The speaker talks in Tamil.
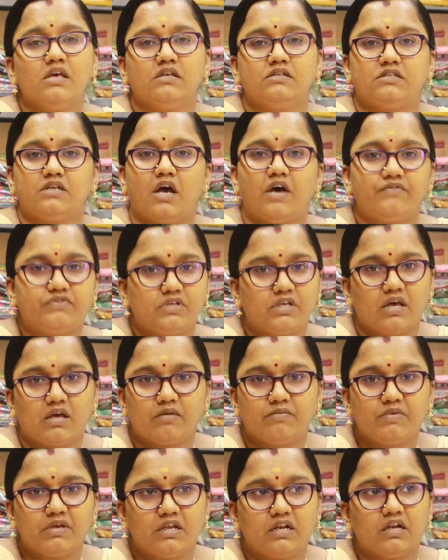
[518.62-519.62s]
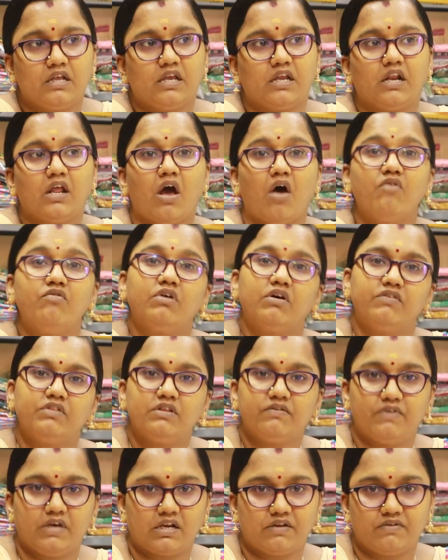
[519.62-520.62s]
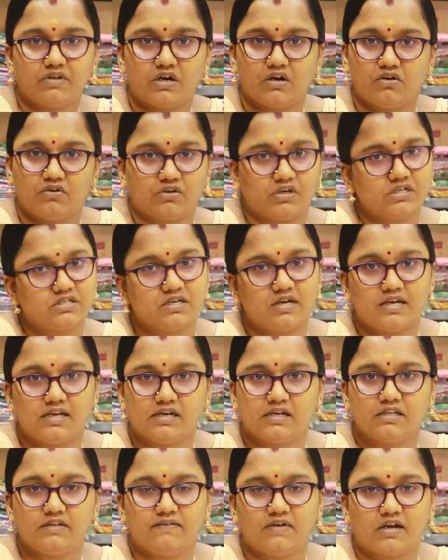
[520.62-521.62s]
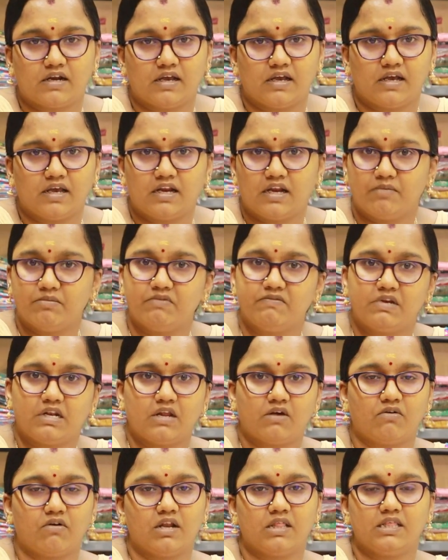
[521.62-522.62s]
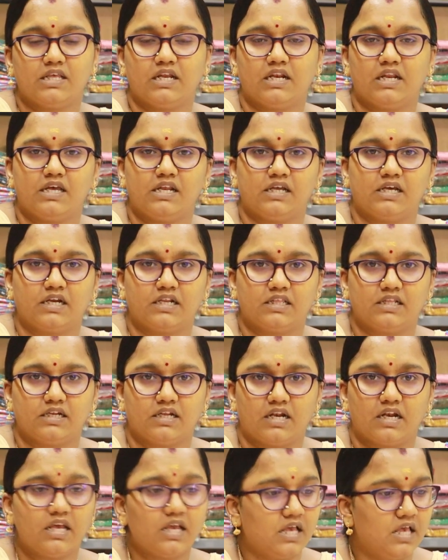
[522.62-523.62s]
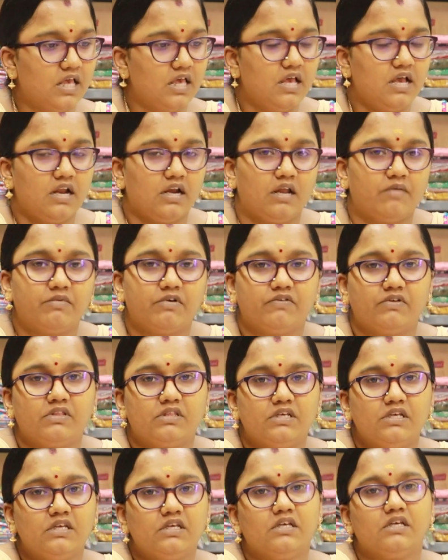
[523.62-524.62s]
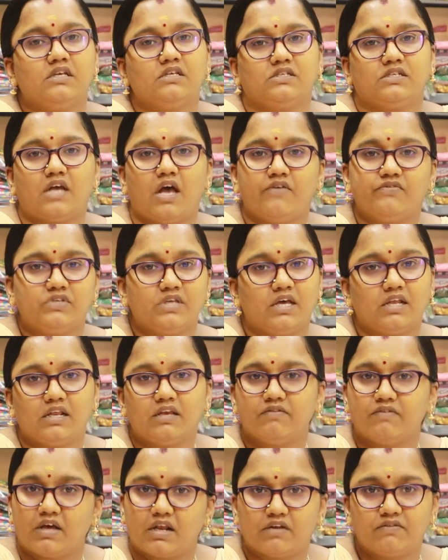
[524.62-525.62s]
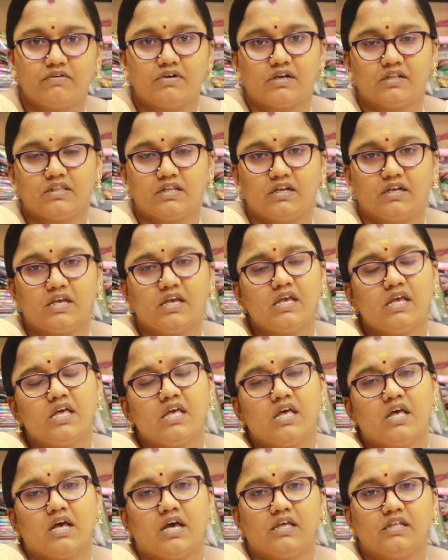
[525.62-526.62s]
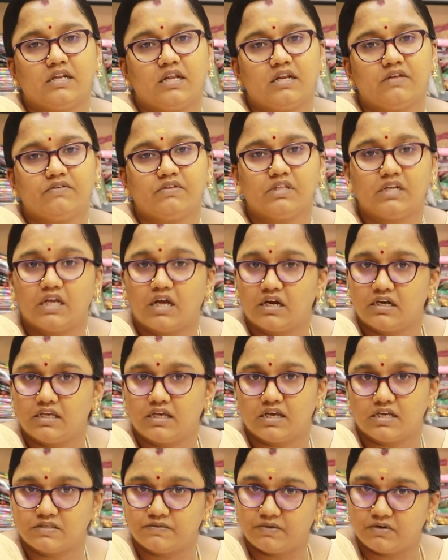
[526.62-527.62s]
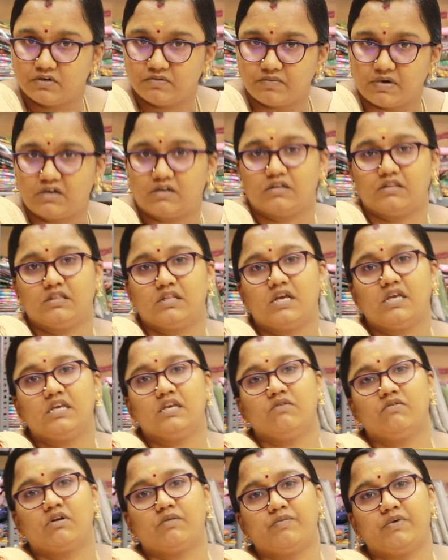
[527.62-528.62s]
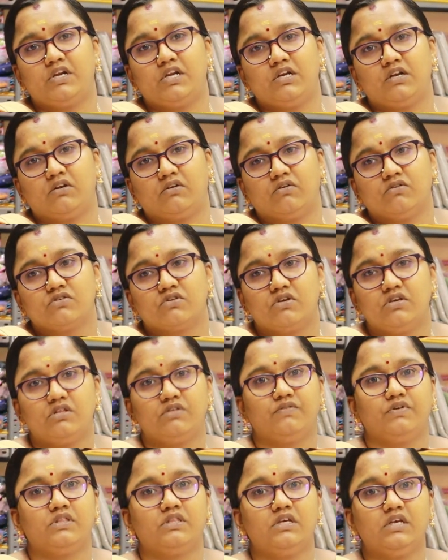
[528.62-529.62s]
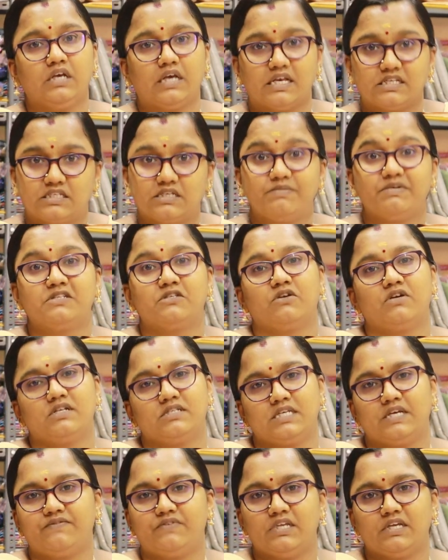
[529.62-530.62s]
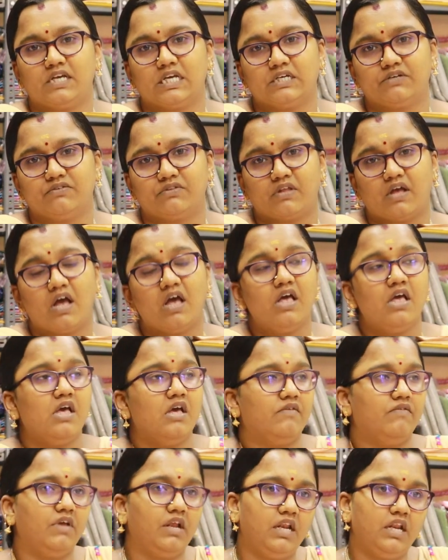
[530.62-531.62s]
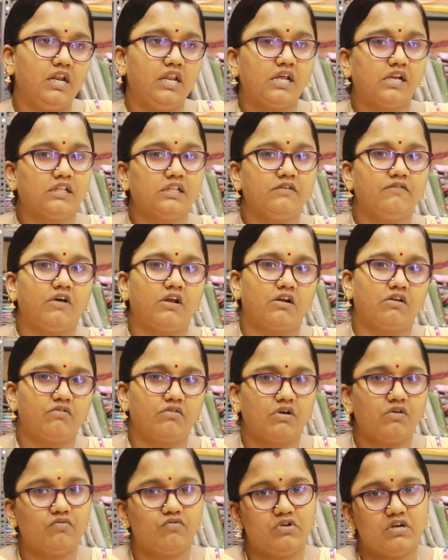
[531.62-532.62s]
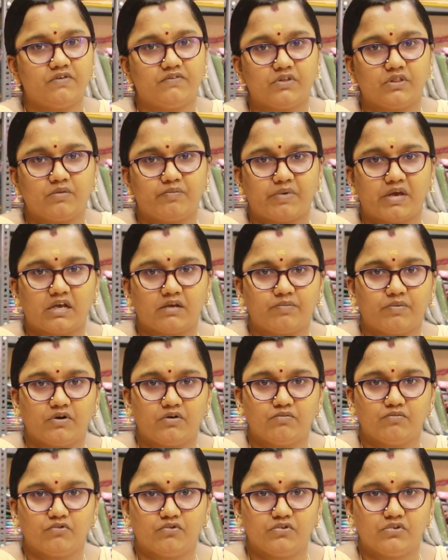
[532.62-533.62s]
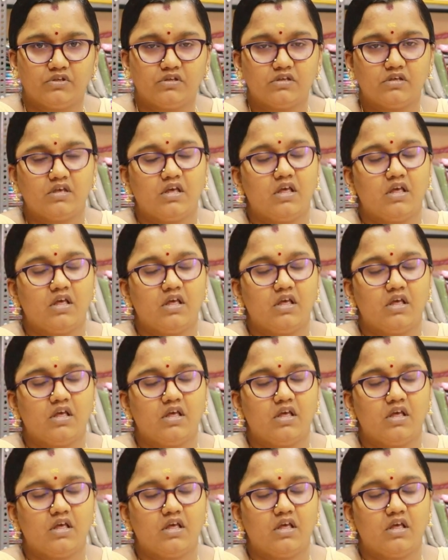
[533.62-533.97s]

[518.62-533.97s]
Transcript: ஸ்டாஃப்ஸ் யாருமே இல்லை ஏன்னா அவங்க வந்து வேறு வேறு லொக்கேஷன்லேருந்து வர்றாங்க நம்ம வீட்டில் குழந்தையெல்லாம் இருக்கிறதுனால நம்ம வந்து ஸ்டாஃப்ஸ் யாரையும் வர விடுறதில்லை அதனால் வந்து நானே என் ஹஸ்பண்டும் மட்டும்தான் இங்கே ஒர்க் பண்ணிகிட்ருக்கோம் ஸோ இது வந்து கஸ்டமர்ஸோட சேஃப்டிக்காகவும் தான் வெளியிலேருந்து வர்றவங்க உள்ளே வந்து பேக் பண்ணும்போது